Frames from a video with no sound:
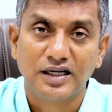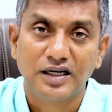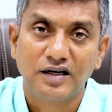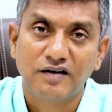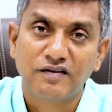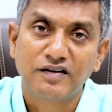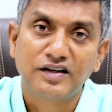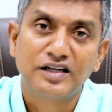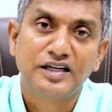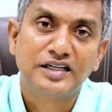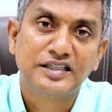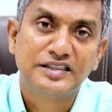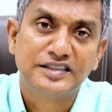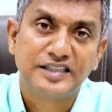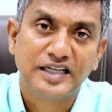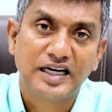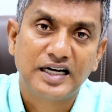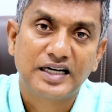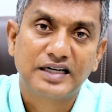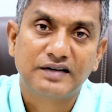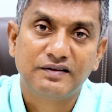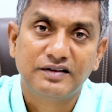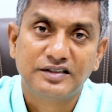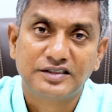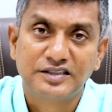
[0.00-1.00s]
கவர்னன்ஸ்
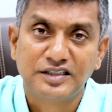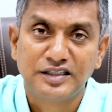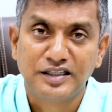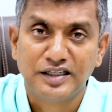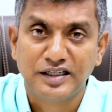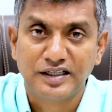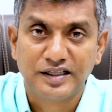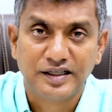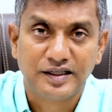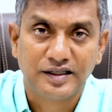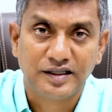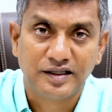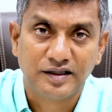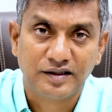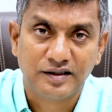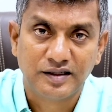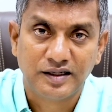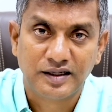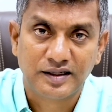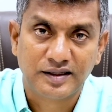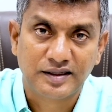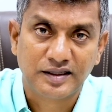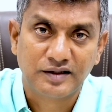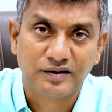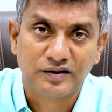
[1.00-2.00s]
யாரை வச்சு இங்கே இந்த
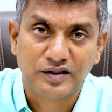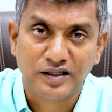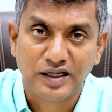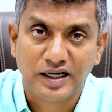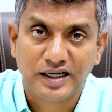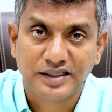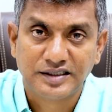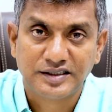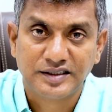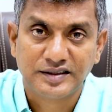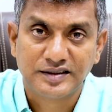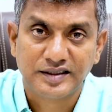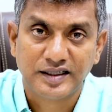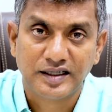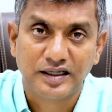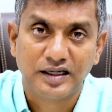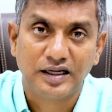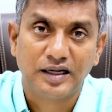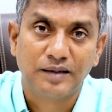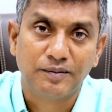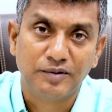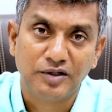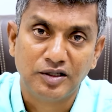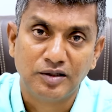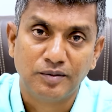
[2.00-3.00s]
இடத்த வந்து ஆட்சி
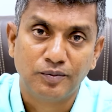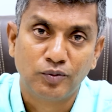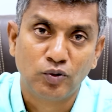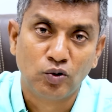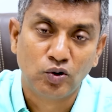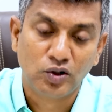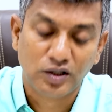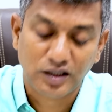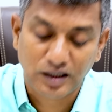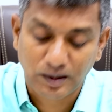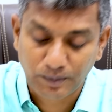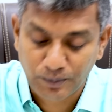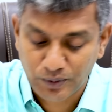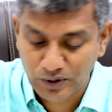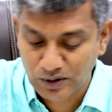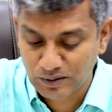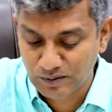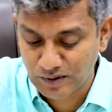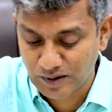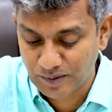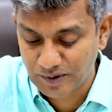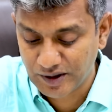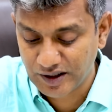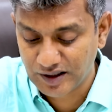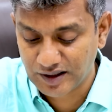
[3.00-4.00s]
செய்யலாம் இந்த போருக்கு
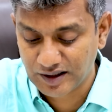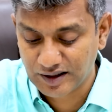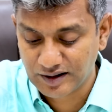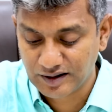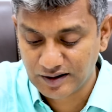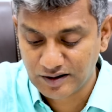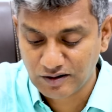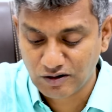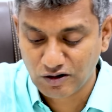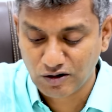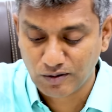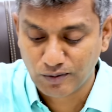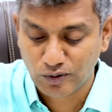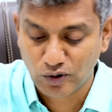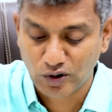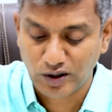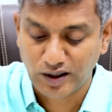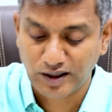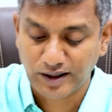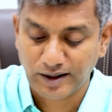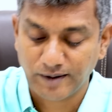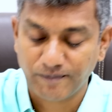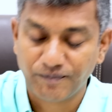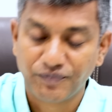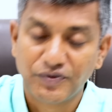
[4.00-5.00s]
அப்புறம் அப்படின்றதுக்கு அவங்க
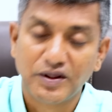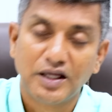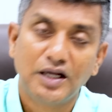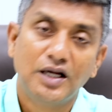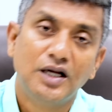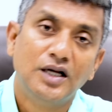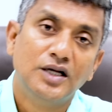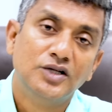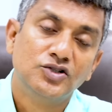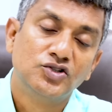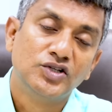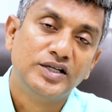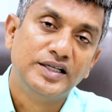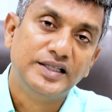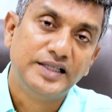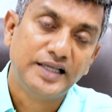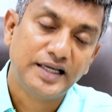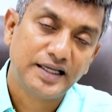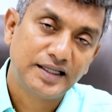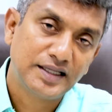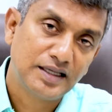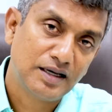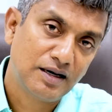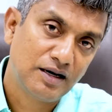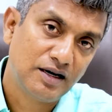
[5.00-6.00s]
போகிறாங்க ஸோ
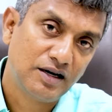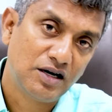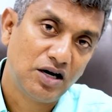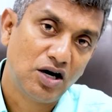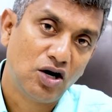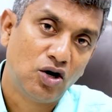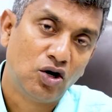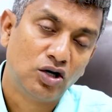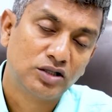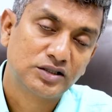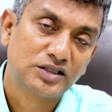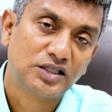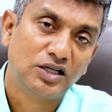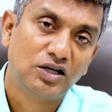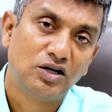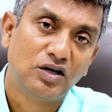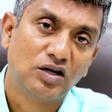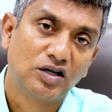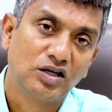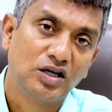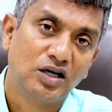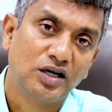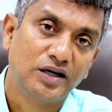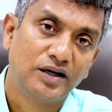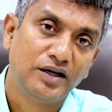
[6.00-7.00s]
இதே தான் ஆஸ்லோ
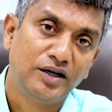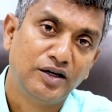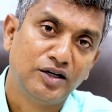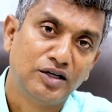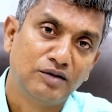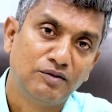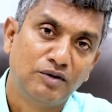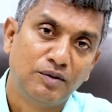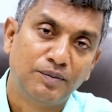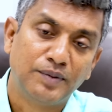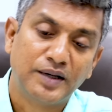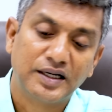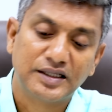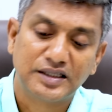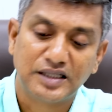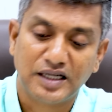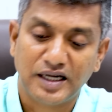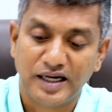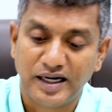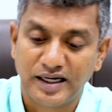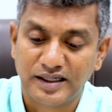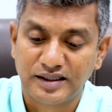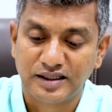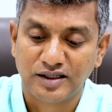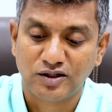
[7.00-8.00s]
அக்கார்ட்லேயும் நம்ம பார்த்தோம்
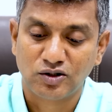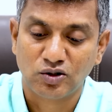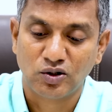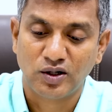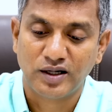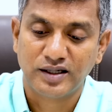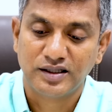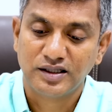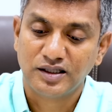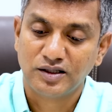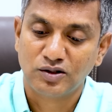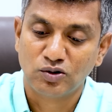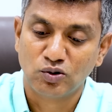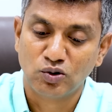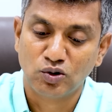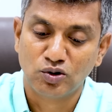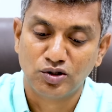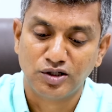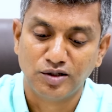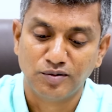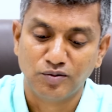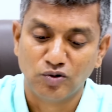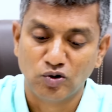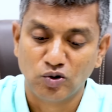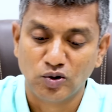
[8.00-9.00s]
ஆயிரத்தி தொள்ளாயிரத்தி
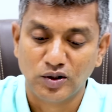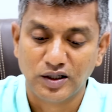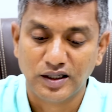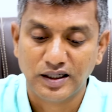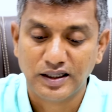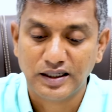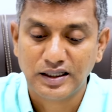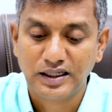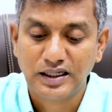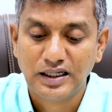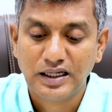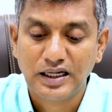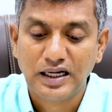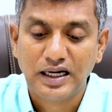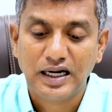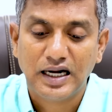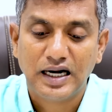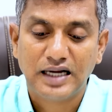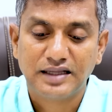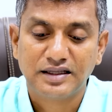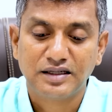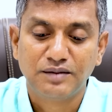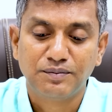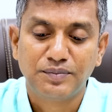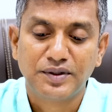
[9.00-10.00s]
தொண்ணூற்றி மூணில்
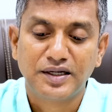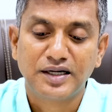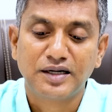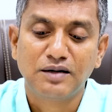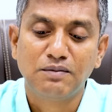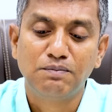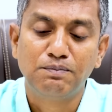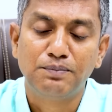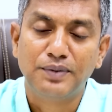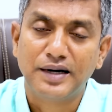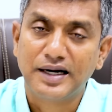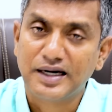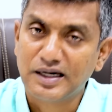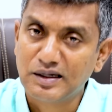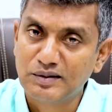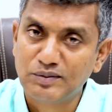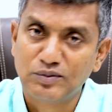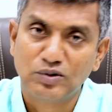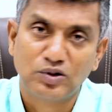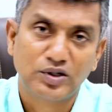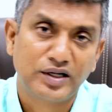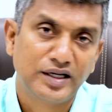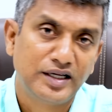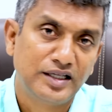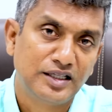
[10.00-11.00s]
அதன் பிறகு பல
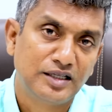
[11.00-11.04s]
முறை